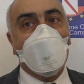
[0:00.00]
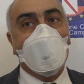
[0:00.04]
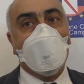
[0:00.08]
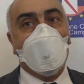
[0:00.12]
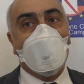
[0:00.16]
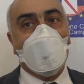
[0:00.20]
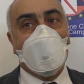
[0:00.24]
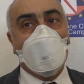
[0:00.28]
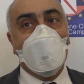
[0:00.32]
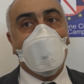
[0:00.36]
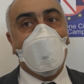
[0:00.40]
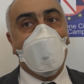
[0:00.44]

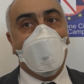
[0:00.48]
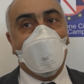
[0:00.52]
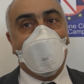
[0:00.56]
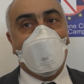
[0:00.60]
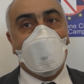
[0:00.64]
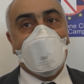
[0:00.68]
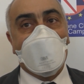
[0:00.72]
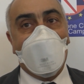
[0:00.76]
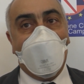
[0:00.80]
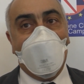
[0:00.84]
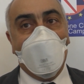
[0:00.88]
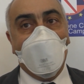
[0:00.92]

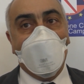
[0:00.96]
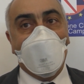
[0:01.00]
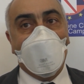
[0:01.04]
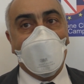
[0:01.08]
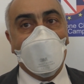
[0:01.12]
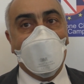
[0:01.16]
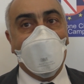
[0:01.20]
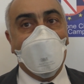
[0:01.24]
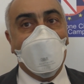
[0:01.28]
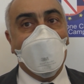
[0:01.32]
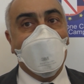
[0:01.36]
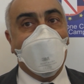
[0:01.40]

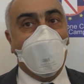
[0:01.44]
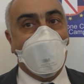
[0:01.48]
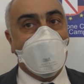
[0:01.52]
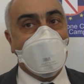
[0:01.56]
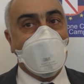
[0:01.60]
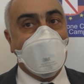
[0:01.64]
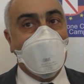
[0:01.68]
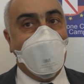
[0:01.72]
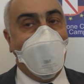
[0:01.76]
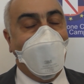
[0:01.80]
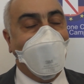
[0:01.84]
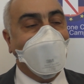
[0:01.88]
35% di
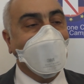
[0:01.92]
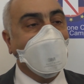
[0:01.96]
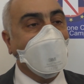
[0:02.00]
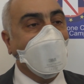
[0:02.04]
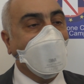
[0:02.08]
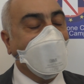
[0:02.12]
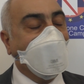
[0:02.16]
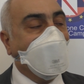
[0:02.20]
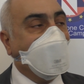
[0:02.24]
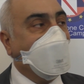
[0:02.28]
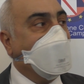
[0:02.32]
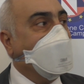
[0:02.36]

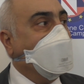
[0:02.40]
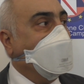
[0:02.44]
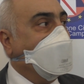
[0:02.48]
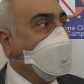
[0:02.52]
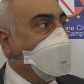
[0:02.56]
vaccinati, quindi